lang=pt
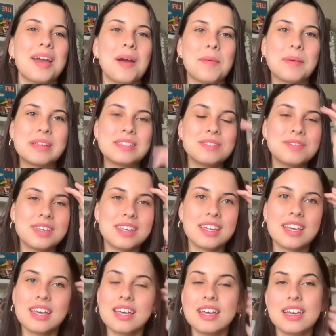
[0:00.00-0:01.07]
Mas enfim.
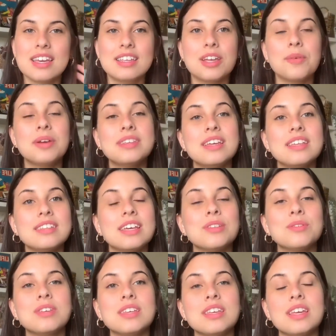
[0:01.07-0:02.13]
Então
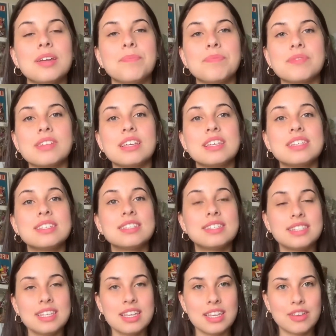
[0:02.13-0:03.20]
entendendo que
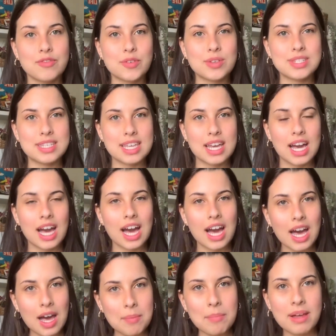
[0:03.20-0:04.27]
se você
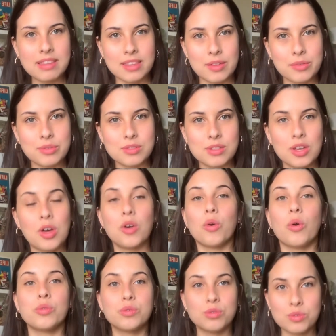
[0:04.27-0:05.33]
ama Deus
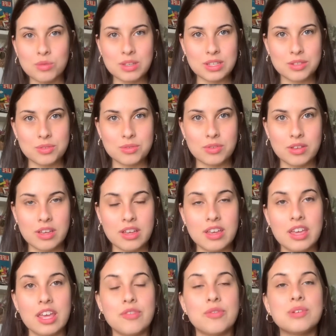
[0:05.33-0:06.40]
com tudo isso
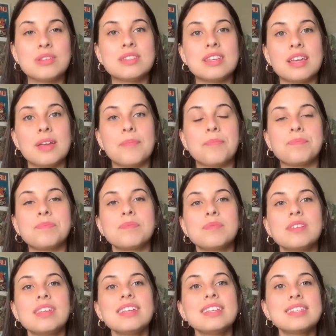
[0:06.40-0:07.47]
e você
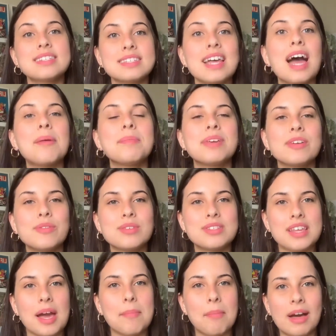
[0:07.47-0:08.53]
sabe que
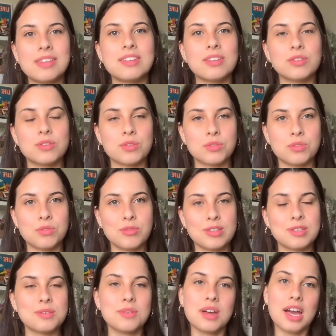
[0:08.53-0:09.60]
você é amada a Deus com tudo
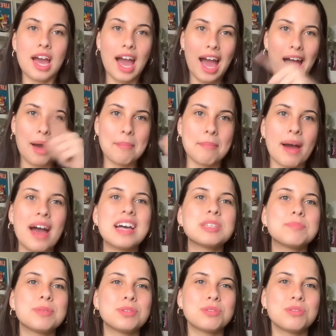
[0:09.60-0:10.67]
isso, amar as
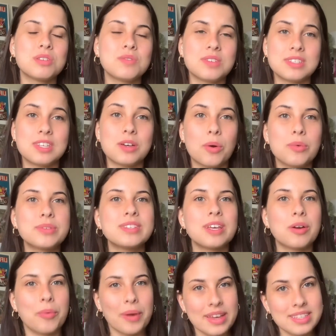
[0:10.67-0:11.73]
pessoas vai ser
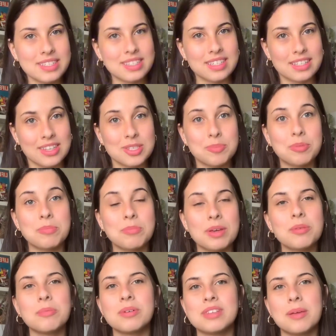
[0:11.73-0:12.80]
consequência desse
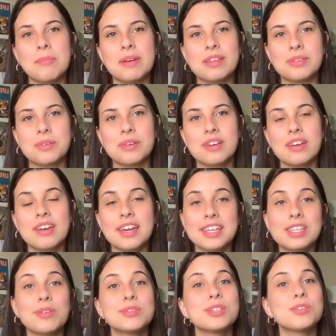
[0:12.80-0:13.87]
primeiro mandamento.
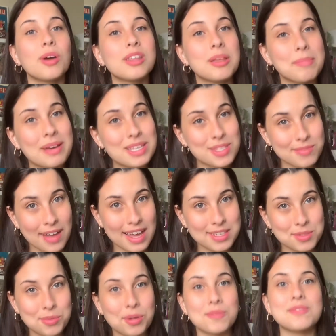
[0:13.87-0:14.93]
Então se torna mais
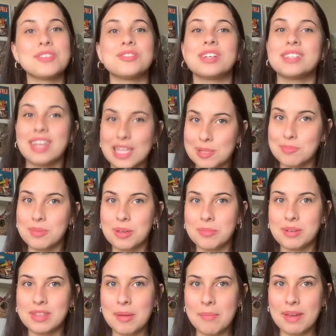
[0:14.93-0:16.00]
fácil quando você já tem esse primeiro
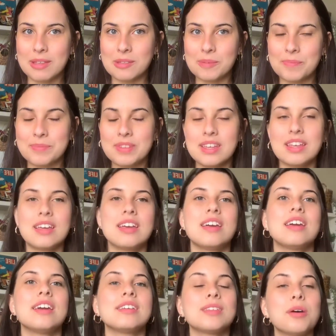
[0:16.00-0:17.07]
mandamento.
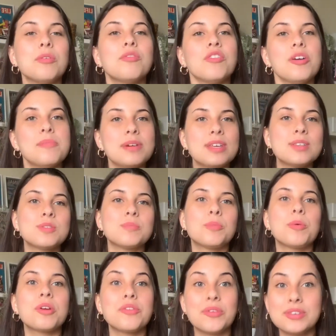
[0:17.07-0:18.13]
Então vamos aqui
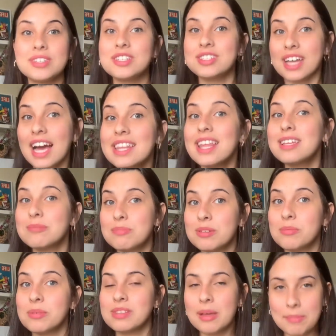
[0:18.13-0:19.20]
supor que você já tem esse
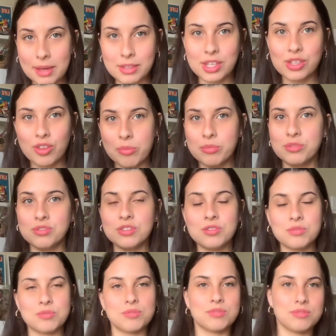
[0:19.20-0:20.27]
primeiro mandamento, em nome de
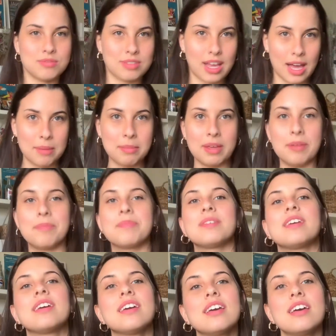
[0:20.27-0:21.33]
Jesus. Amém.
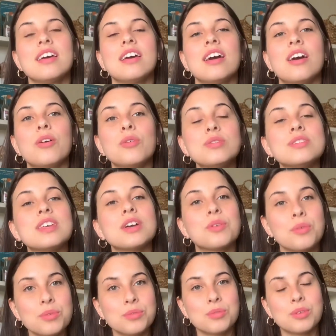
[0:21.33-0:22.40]
O
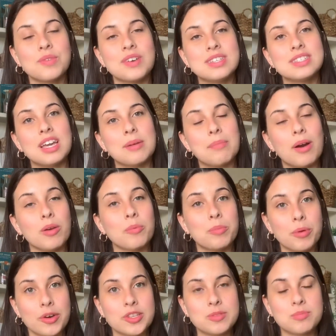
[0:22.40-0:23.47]
segundo, que vai ser amar o
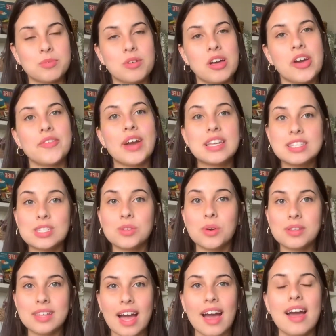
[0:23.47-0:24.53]
próximo, vai se
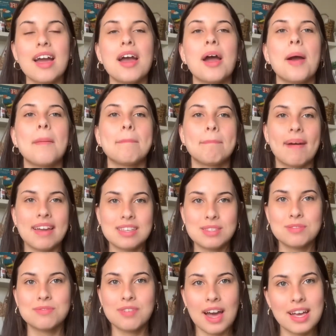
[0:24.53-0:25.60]
tornar
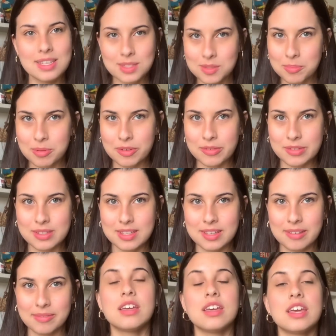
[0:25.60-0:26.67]
mais fácil para você.
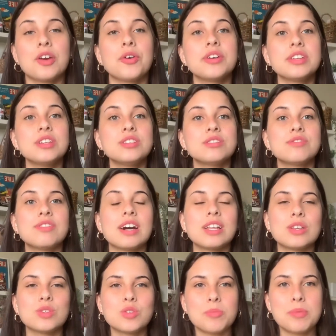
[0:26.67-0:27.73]
E quando a gente fala
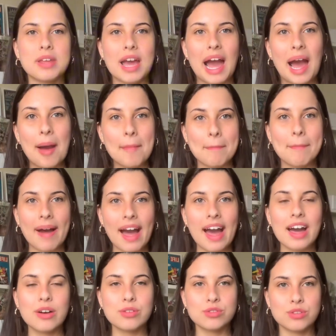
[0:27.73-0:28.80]
sobre
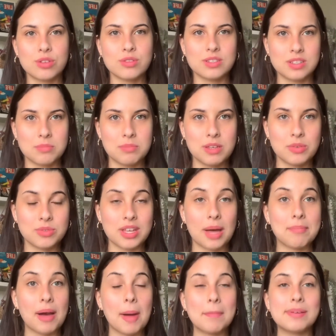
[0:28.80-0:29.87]
amar os nossos inimigos,
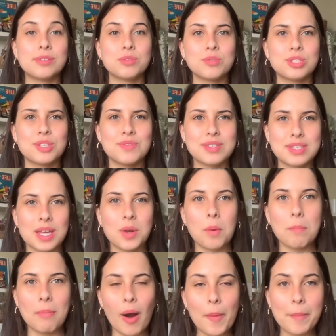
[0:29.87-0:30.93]
amar pessoas que fizeram
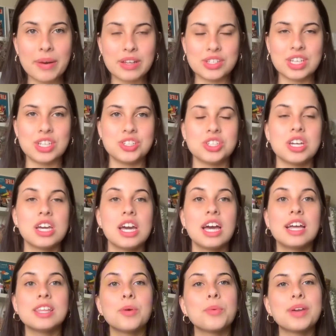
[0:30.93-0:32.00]
mal pra gente,
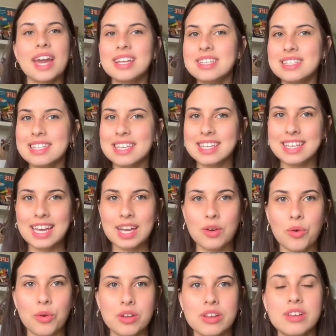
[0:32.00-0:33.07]
não quer dizer que
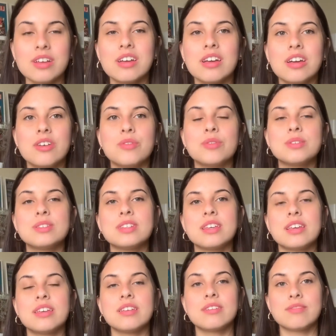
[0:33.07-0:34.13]
agora
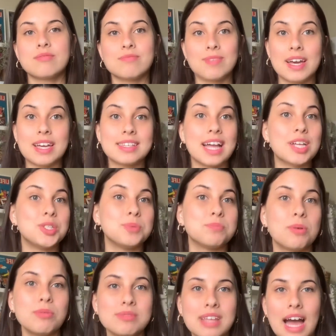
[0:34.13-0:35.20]
você vai andar de
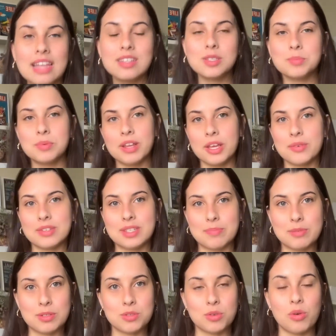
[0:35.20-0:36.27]
mão dadas por aí com essa
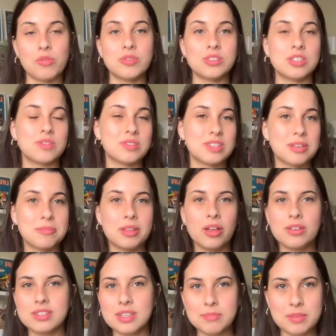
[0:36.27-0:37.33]
pessoa, vocês vão ser
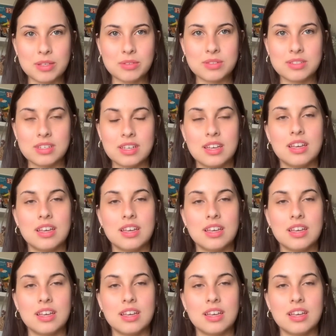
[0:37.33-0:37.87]
melhores amigos.